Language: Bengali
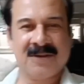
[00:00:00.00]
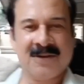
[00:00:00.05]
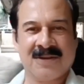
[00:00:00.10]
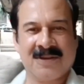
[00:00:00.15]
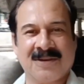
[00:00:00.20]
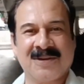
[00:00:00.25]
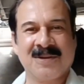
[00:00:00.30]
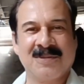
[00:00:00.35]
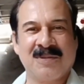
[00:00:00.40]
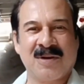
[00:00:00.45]

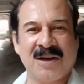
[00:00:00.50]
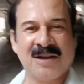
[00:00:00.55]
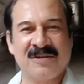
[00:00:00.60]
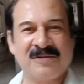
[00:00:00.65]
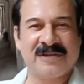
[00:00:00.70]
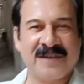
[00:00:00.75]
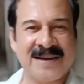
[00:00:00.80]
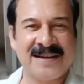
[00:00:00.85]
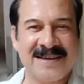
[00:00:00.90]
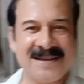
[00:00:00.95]
গুড মর্নিং
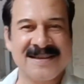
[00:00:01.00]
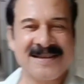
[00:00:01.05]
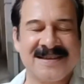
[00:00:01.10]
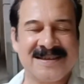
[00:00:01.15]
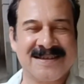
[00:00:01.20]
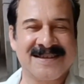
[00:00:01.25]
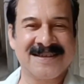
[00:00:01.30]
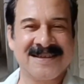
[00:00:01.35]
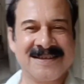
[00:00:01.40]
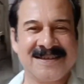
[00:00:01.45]
ফ্রেন্ডস
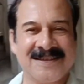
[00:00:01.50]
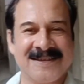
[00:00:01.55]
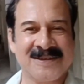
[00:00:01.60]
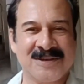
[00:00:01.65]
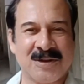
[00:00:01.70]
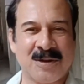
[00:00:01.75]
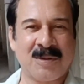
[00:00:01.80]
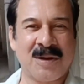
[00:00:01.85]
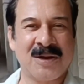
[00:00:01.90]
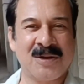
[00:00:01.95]

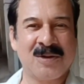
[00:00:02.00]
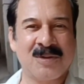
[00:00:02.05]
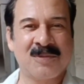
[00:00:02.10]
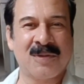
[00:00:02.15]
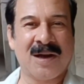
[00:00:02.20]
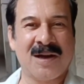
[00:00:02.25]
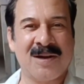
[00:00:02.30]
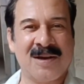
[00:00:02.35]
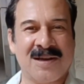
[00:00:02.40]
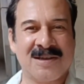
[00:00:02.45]
সবাই খুব
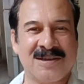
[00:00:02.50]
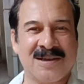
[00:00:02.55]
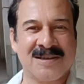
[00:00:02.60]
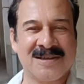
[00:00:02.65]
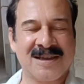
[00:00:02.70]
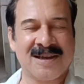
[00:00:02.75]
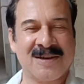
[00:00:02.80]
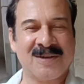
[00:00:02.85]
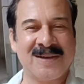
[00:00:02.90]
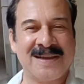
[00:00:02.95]
ভালো আছে
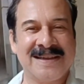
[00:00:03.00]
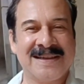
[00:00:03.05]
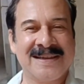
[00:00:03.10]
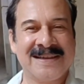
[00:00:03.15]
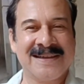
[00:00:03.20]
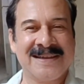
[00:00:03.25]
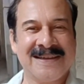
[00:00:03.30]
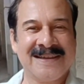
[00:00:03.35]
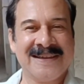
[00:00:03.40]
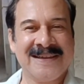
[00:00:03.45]
আশা করি
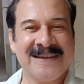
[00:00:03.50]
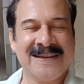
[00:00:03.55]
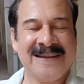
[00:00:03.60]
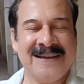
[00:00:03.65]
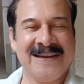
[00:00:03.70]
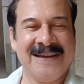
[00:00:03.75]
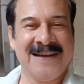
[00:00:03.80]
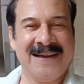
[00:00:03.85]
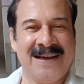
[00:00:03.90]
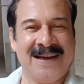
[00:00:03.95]

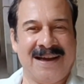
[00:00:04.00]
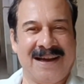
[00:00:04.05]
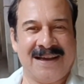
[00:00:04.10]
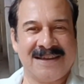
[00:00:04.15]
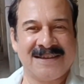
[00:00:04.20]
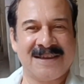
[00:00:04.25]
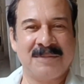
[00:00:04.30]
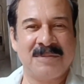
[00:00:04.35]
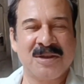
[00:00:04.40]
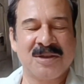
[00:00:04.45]

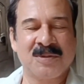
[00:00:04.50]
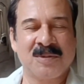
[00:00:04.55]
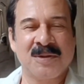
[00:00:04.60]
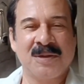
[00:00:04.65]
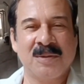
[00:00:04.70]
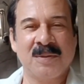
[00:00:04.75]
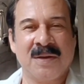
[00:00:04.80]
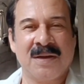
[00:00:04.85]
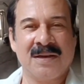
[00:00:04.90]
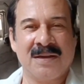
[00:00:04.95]
আজকে
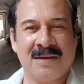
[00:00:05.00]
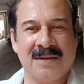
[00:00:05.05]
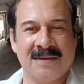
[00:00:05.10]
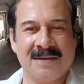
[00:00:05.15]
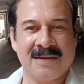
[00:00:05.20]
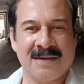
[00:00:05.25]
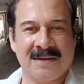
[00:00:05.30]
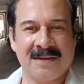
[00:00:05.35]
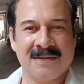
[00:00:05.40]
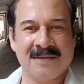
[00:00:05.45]
বৃহস্পতিবার
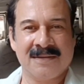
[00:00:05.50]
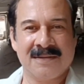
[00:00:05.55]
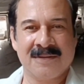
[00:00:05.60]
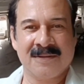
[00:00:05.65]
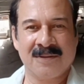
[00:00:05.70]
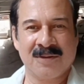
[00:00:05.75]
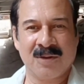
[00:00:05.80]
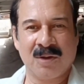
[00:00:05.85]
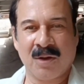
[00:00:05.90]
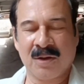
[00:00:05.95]

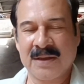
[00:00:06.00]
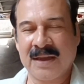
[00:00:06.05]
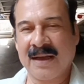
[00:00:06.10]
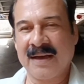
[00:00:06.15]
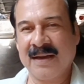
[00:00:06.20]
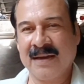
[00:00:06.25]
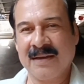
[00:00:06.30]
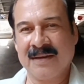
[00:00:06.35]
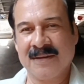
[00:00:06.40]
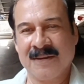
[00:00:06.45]
ন
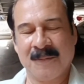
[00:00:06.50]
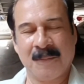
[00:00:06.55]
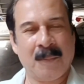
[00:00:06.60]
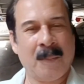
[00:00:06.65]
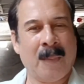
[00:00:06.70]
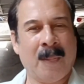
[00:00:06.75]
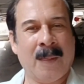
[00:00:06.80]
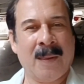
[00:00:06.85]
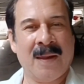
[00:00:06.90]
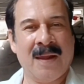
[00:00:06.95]
তারিখ
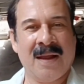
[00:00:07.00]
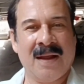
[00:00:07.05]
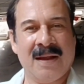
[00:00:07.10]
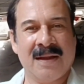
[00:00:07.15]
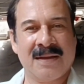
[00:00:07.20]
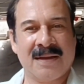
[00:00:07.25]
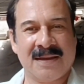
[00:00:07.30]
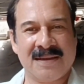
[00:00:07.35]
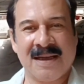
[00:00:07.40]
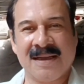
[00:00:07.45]

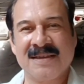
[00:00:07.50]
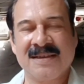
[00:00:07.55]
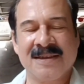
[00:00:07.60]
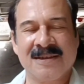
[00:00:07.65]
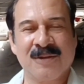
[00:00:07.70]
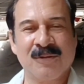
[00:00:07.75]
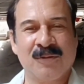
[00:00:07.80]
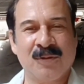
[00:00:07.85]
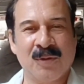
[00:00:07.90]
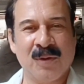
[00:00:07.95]
তা যাচ্ছি
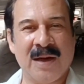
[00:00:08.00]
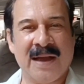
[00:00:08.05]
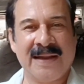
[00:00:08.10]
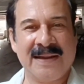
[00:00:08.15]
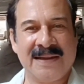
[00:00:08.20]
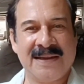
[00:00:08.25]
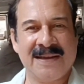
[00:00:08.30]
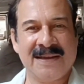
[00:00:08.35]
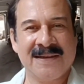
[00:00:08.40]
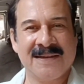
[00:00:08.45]
একটু ফুল
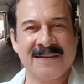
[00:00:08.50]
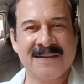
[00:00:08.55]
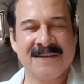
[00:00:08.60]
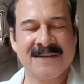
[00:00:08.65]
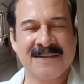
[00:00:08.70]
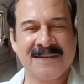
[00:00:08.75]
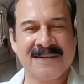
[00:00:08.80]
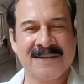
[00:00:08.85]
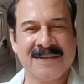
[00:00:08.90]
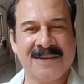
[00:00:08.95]
আনতে
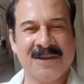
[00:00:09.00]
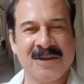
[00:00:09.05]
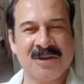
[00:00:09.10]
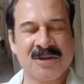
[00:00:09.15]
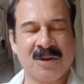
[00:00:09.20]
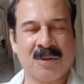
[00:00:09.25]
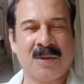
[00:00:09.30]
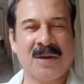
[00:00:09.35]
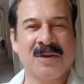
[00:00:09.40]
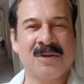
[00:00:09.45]

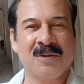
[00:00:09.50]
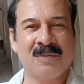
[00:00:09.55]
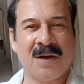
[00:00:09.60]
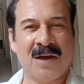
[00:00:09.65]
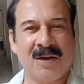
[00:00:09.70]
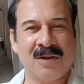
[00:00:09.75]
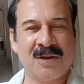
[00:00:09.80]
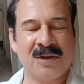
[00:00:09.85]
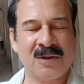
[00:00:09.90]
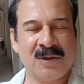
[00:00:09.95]
সবাই খুব
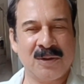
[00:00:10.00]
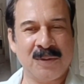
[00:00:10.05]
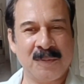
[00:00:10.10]
ভালো থেকো